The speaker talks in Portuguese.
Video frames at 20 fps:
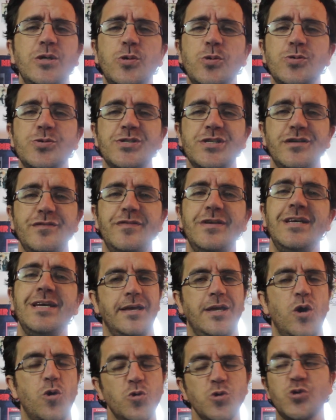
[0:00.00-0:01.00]
inclusive.
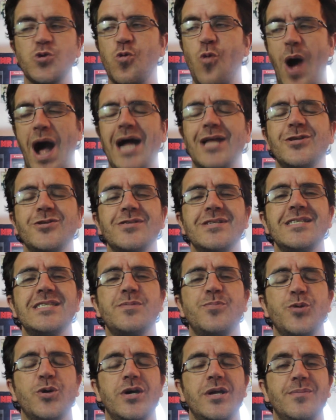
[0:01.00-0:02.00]
E alguns quadros
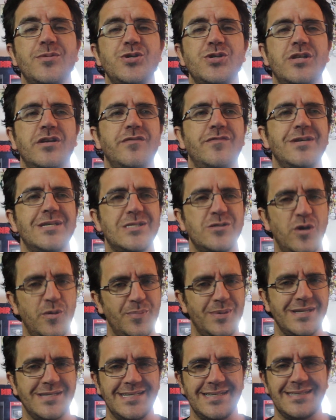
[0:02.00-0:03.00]
desse programa de TV são
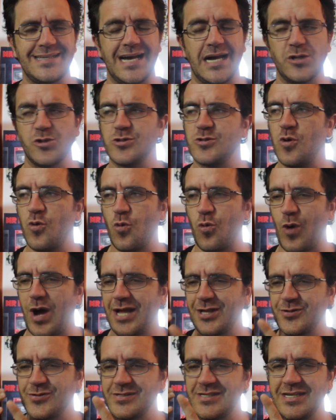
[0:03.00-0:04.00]
apresentados, são
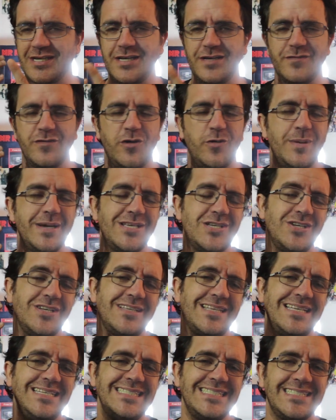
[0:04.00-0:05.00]
quadros incrivelmente
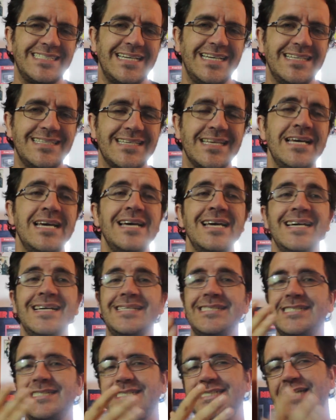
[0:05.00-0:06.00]
inteligentes
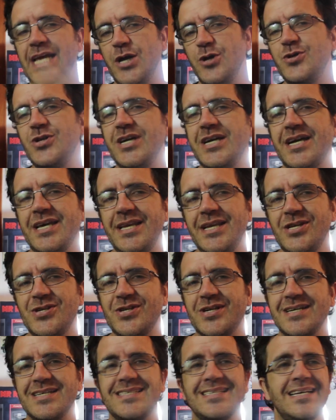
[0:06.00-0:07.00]
cheio de
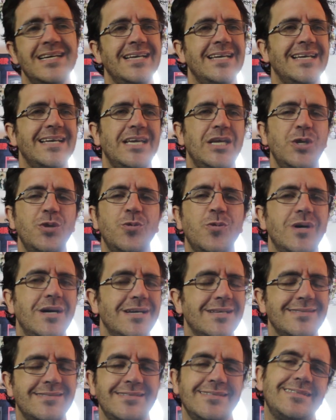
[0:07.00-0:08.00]
críticas e
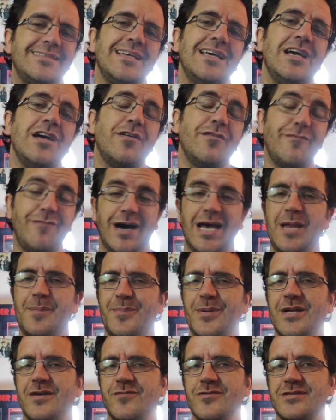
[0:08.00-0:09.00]
nuances. Vale a
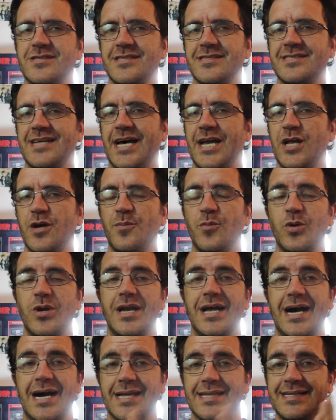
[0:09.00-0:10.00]
pena vocês darem uma
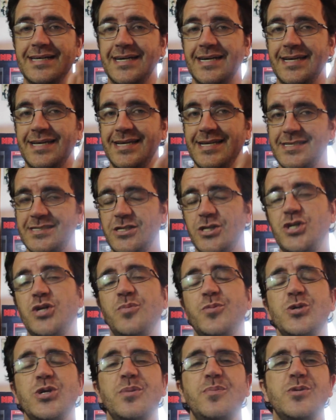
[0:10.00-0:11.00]
olhada. Esse
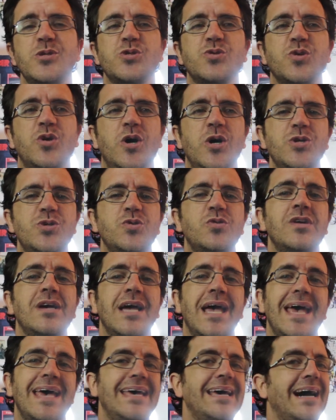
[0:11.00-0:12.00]
tipo de episódio
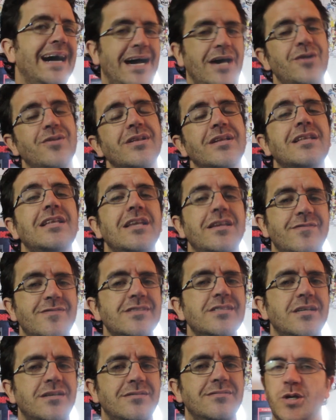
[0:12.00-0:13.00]
é raro na
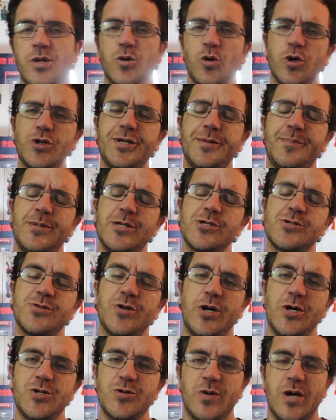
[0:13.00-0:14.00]
televisão. E outro
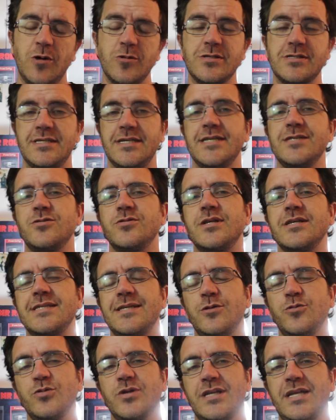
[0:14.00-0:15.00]
episódio é o sexto da
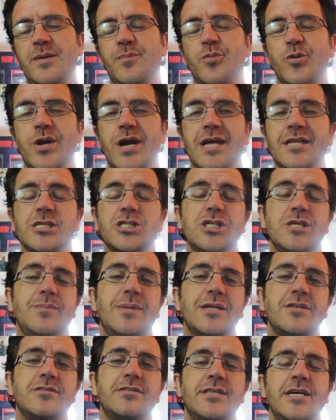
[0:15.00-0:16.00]
segunda temporada
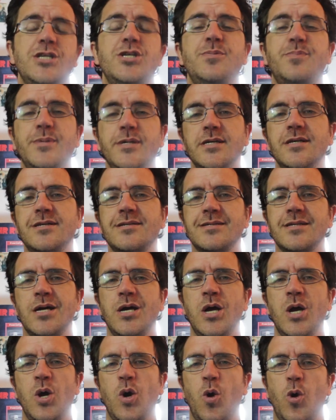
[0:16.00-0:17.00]
chamado Ted Pierce,
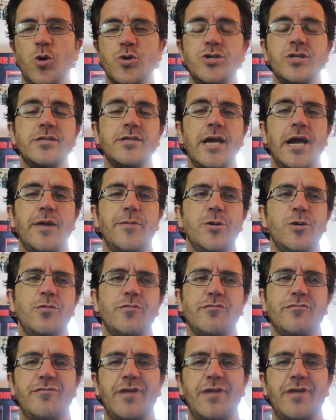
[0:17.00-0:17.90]
onde Daryl